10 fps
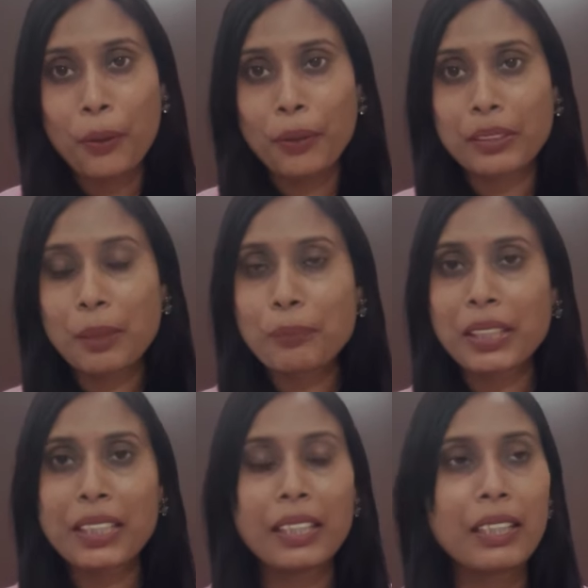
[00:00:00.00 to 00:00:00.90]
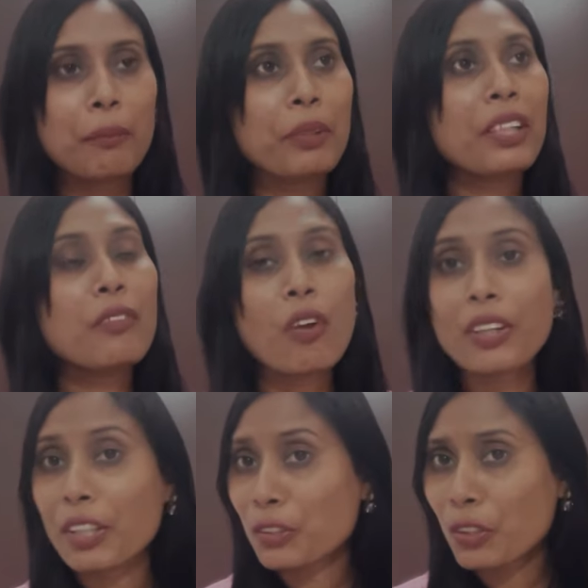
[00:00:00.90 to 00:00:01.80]
और तब तक के लिए मिनी
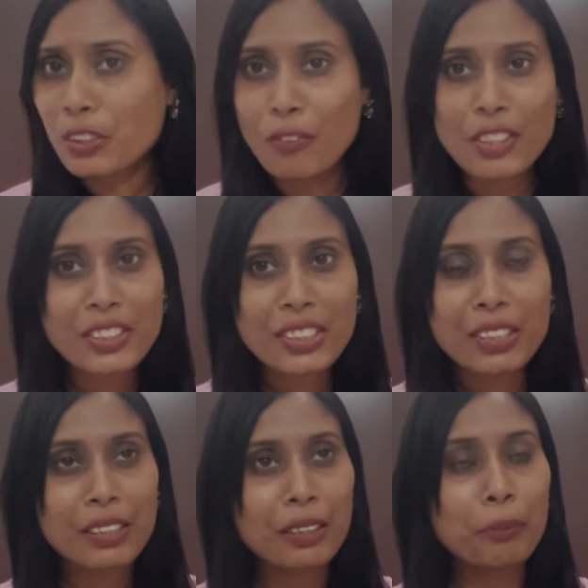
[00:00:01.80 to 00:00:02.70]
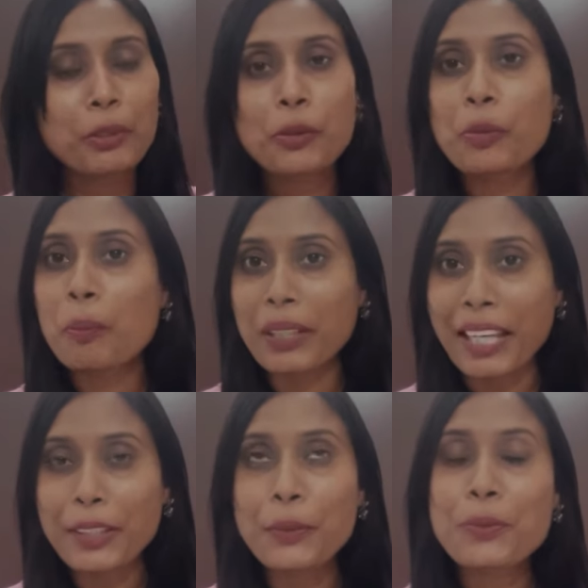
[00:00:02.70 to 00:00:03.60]
ब्लॉग या शॉर्ट ब्लॉग्स बीच बीच में
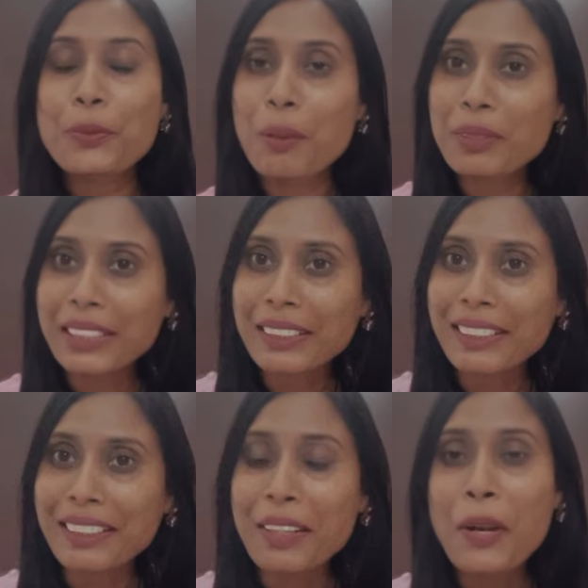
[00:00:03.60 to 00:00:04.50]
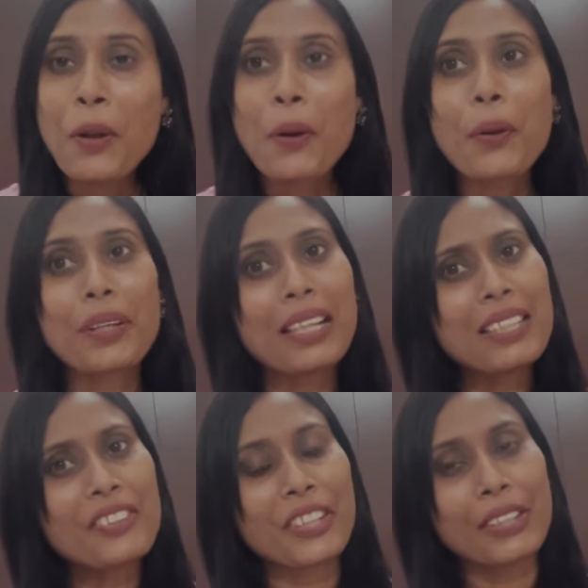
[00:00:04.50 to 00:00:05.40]
बनाई रही हूँ उसको आप देखते रहिए और
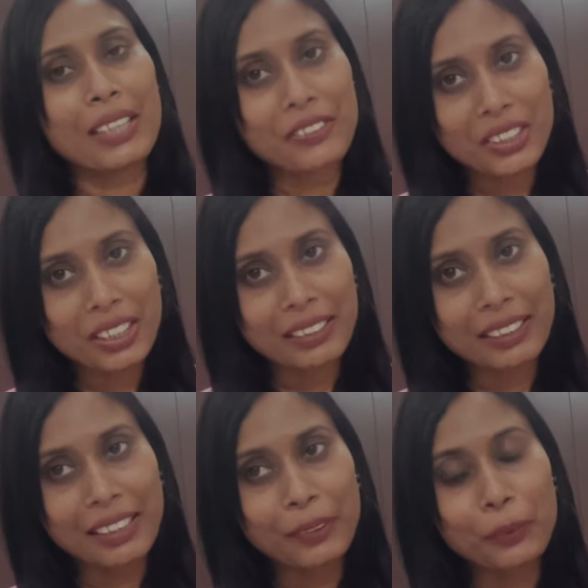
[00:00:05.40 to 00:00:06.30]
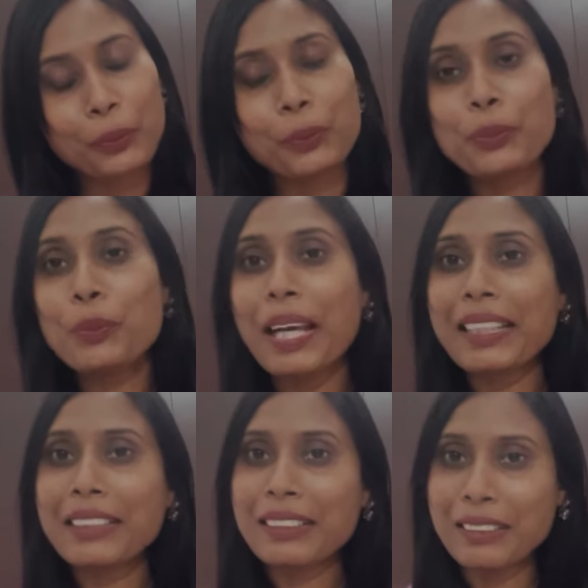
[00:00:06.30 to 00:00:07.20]
अगर चैनल अच्छा लगता है तो डू
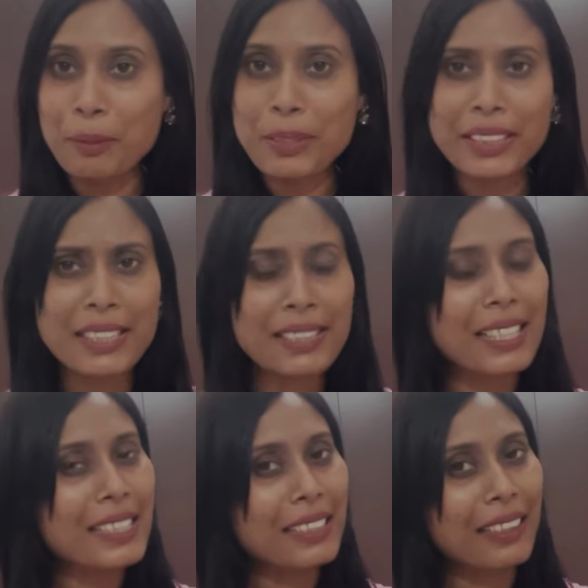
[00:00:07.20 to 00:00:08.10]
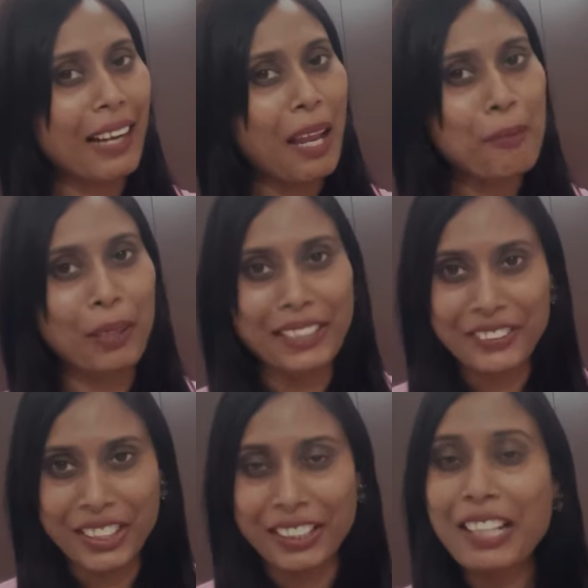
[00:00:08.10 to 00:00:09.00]
लाइक कमेंट एंड सब्सक्राइब माई
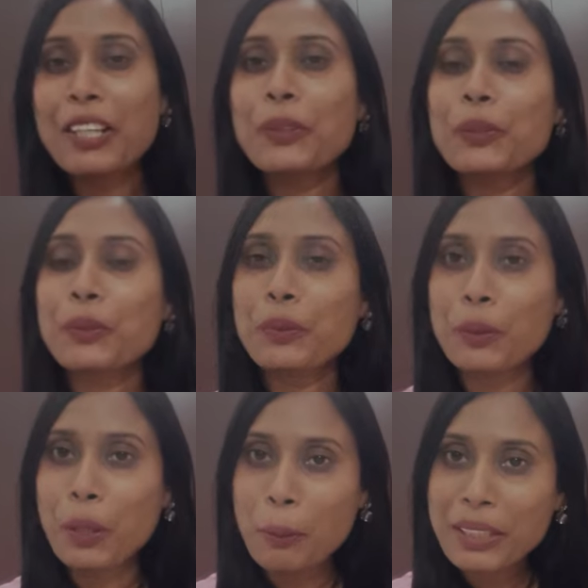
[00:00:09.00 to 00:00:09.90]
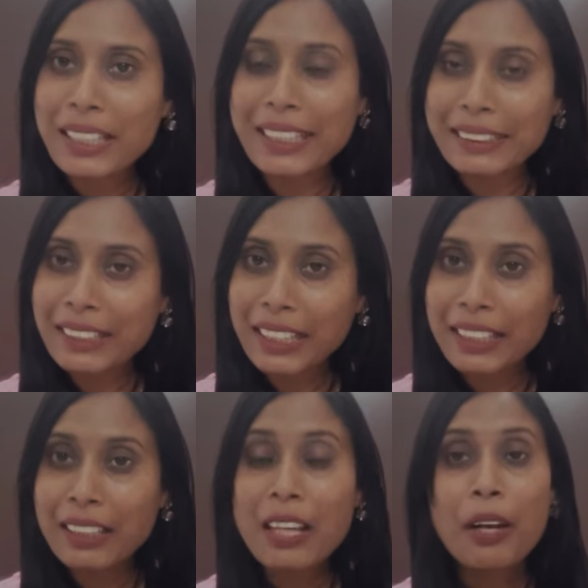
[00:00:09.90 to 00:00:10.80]
चैनल तो अभी के लिए इतना
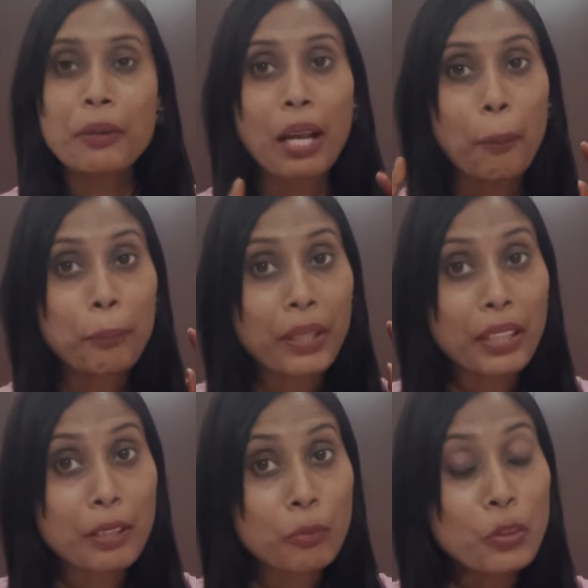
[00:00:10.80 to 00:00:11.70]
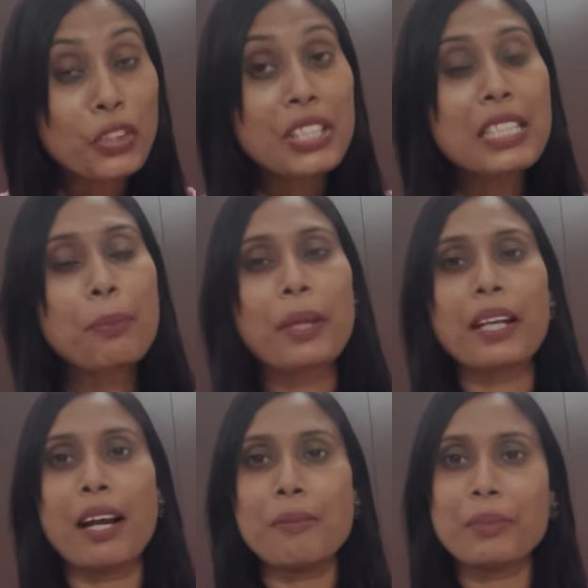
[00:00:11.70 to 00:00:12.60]
ही अपने इमोशंस
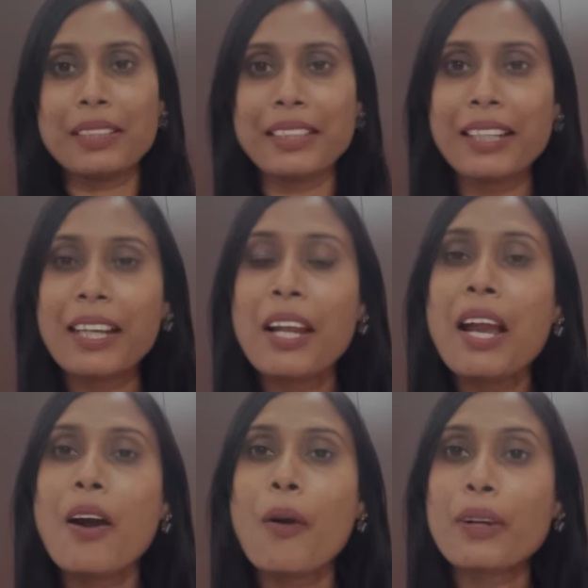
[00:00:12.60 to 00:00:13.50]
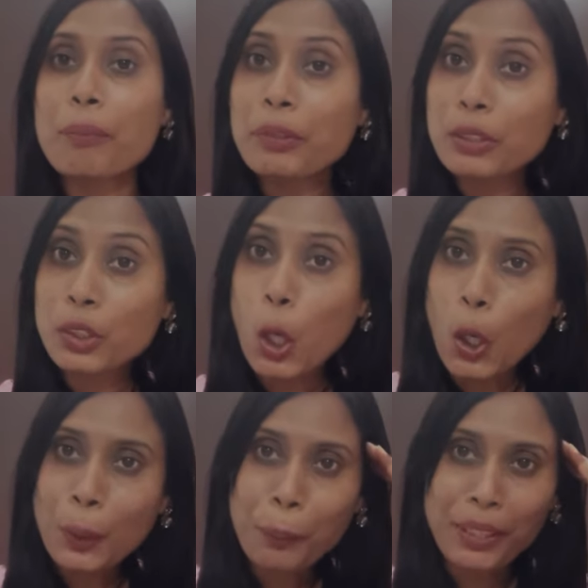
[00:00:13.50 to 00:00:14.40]
पे काम करिए और अपने
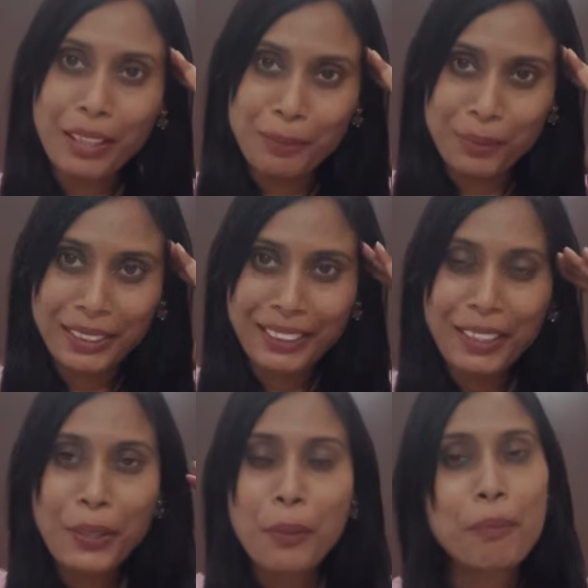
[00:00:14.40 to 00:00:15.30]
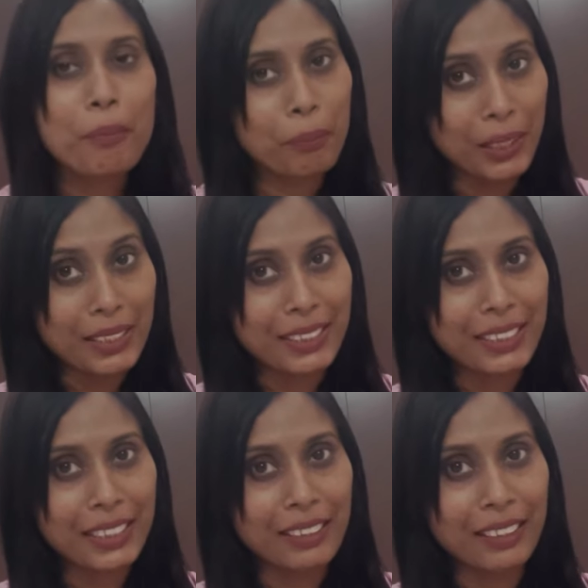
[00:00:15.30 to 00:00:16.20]
थॉट पे काम करिए बस
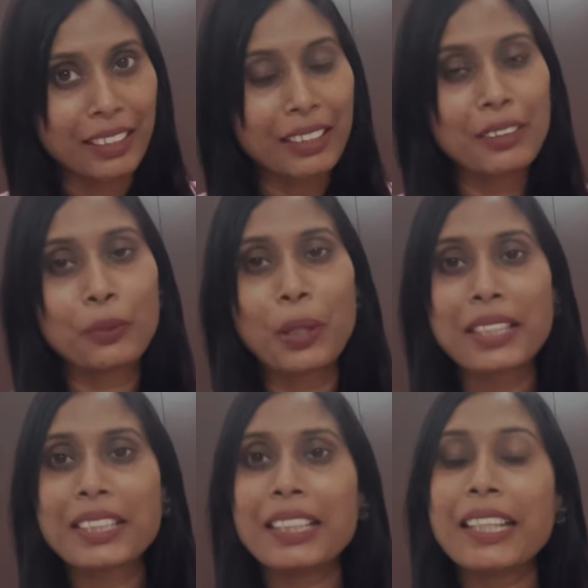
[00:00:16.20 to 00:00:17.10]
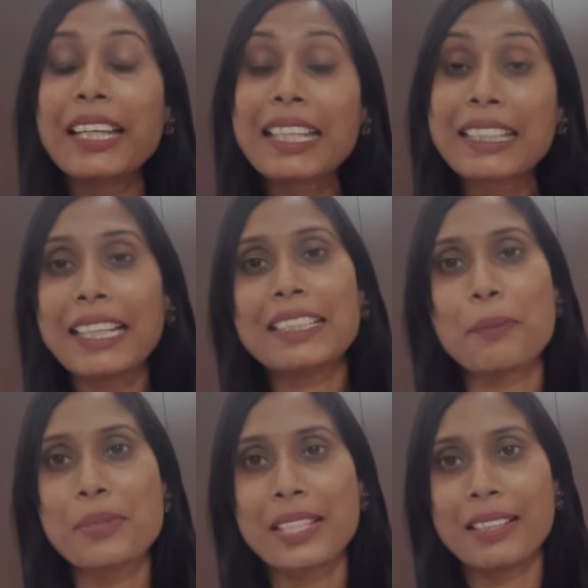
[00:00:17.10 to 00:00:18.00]
इतना ही तो आज के लिए एक यही
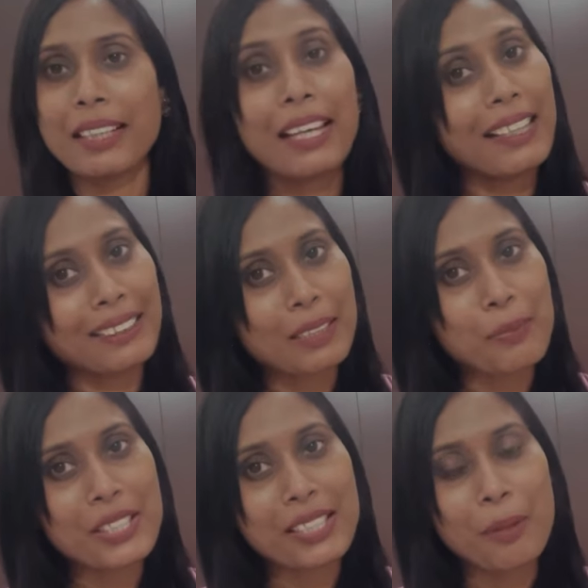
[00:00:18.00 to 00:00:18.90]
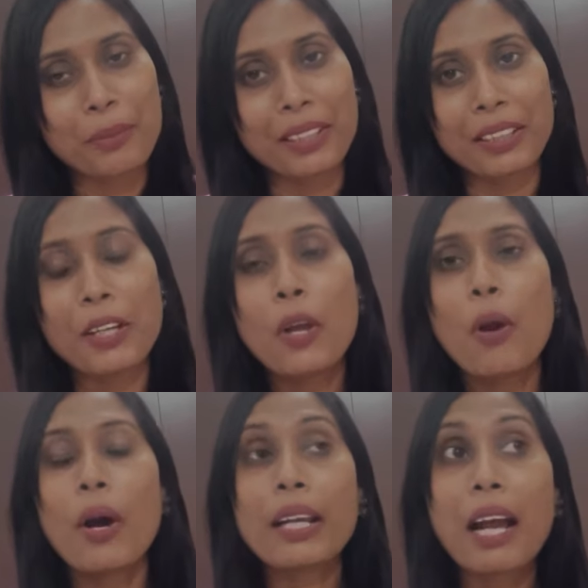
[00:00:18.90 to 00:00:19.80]
टिप्स है हेल्थ टिप्स जिसे आप कहेंगे
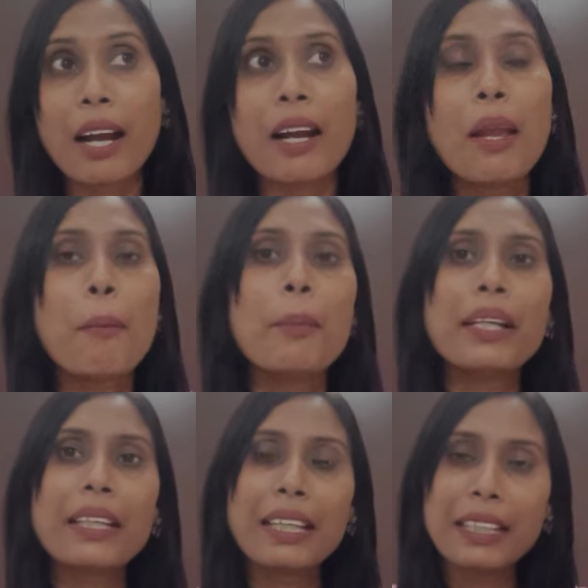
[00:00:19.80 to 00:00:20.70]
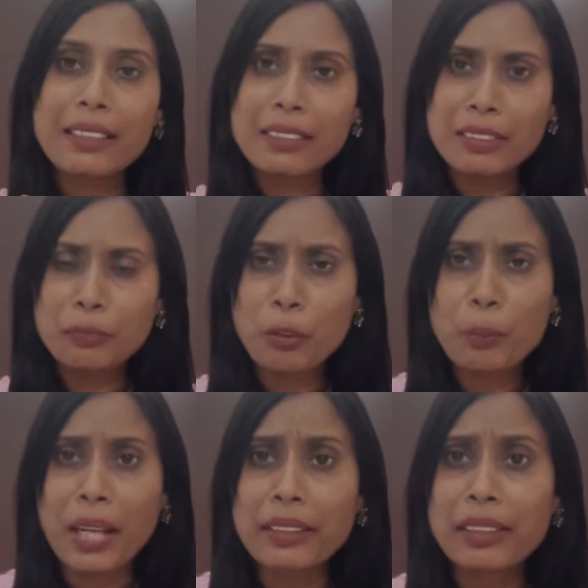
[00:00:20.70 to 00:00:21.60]
और हाँ मैंने एक वो
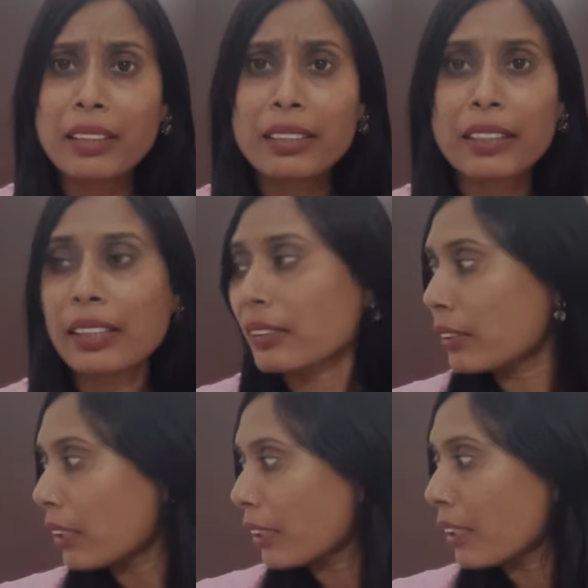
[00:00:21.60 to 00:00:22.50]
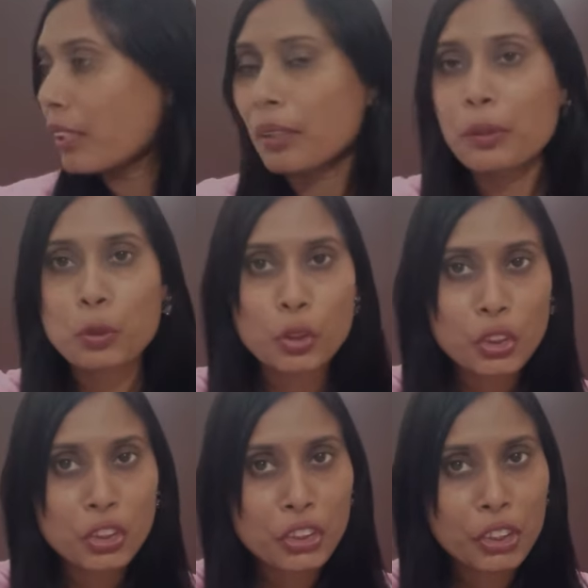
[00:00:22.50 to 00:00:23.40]
बनाया था क्या कहते हैं अरे ये
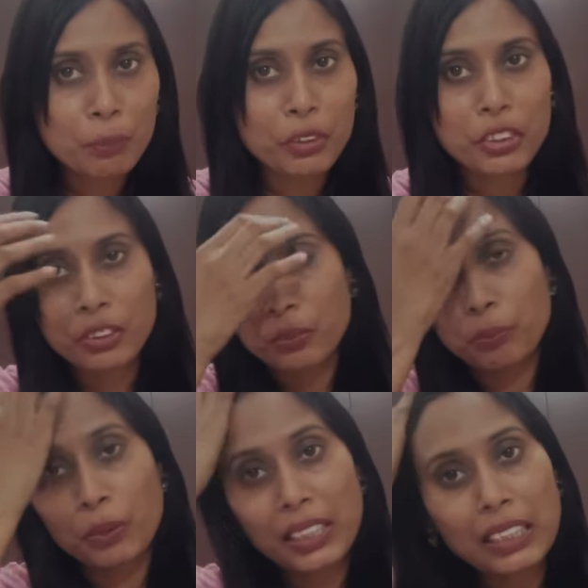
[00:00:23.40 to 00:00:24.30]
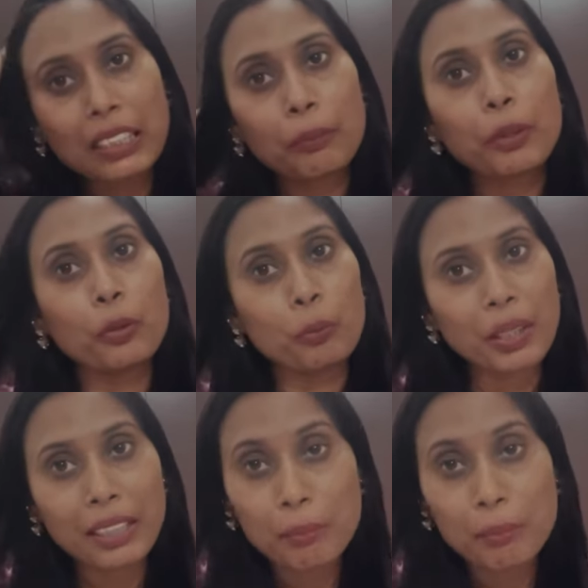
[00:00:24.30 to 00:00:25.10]
शिट शिट शिट मक्खी भी घूम रही है